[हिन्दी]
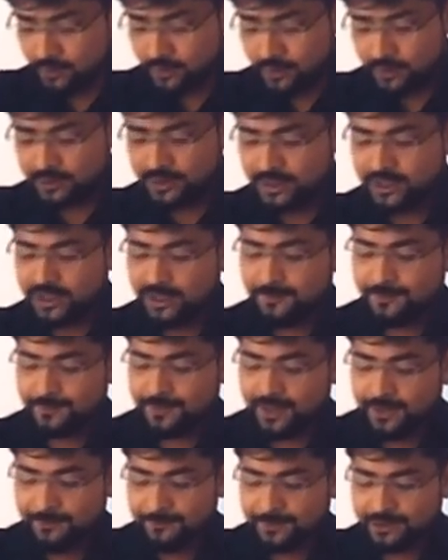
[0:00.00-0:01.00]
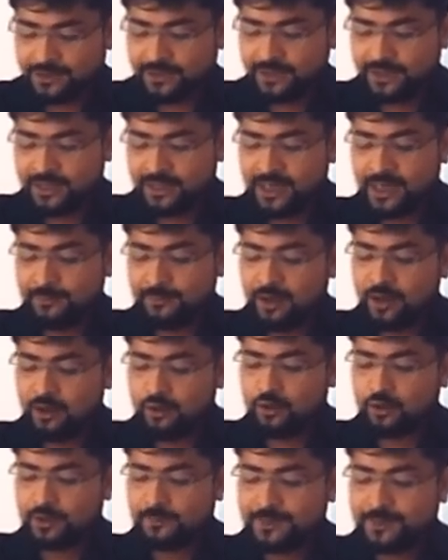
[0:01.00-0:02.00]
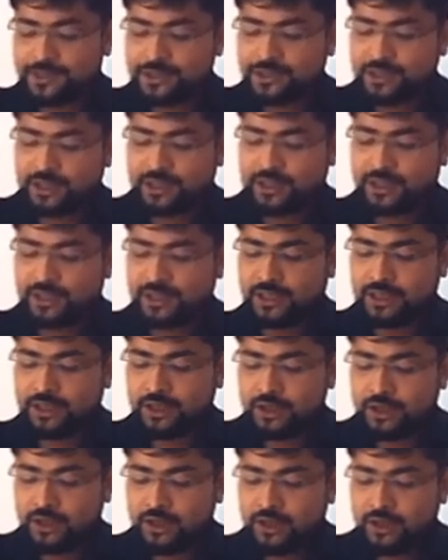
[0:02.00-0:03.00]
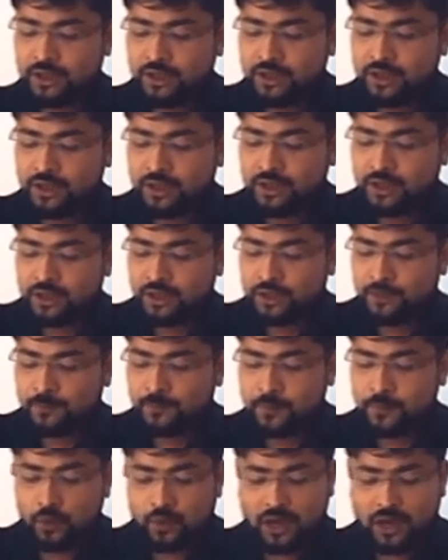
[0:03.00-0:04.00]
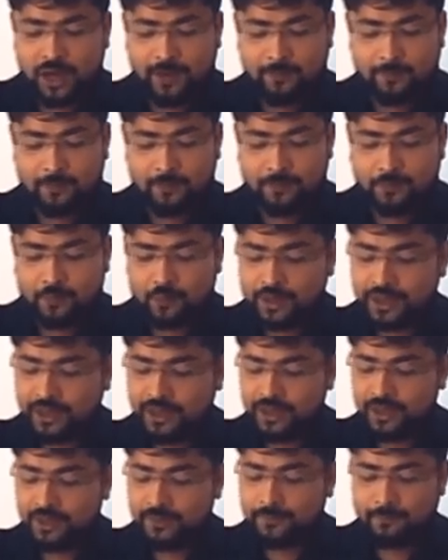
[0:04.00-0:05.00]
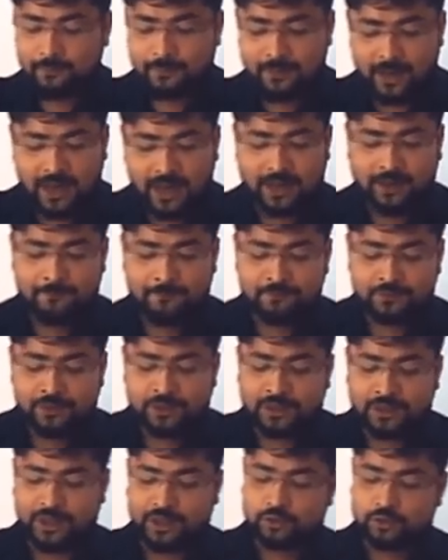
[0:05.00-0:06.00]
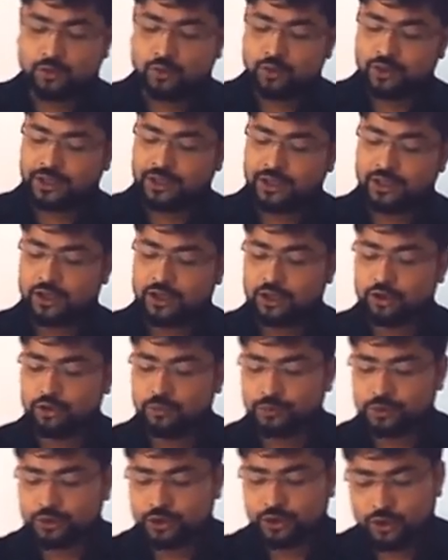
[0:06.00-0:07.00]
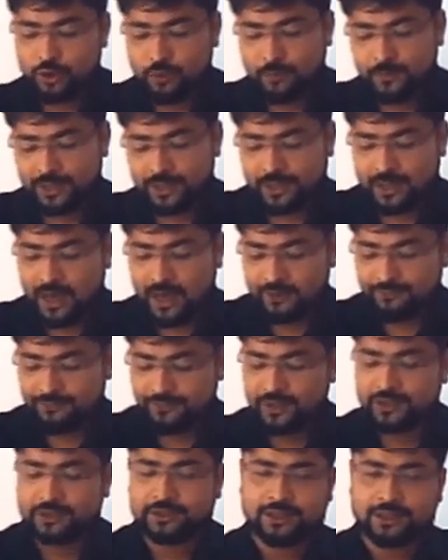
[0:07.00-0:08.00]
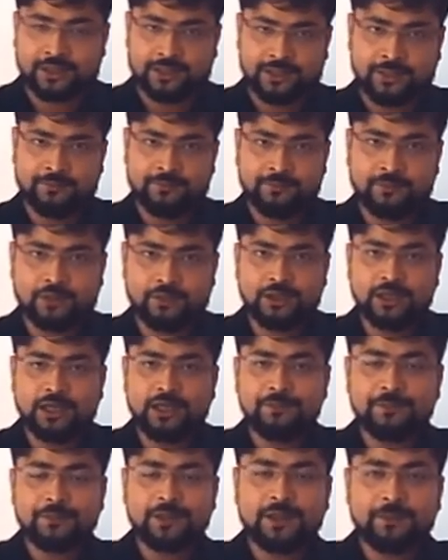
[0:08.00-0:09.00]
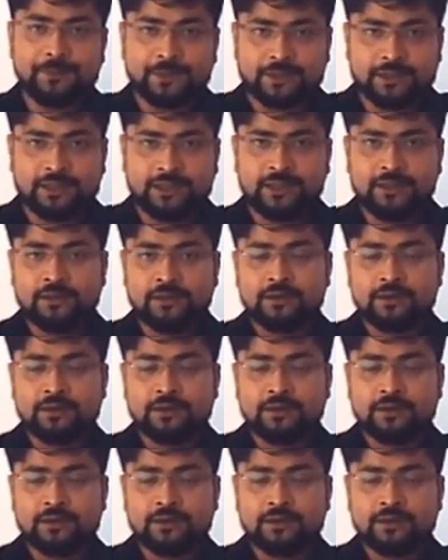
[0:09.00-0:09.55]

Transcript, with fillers: दिलीप की पत्नी हेमा और बच्चे की भूखा भूखे माँ के दुख की अनुभूतियों में काफी अंतर है दिलीप की पत्नी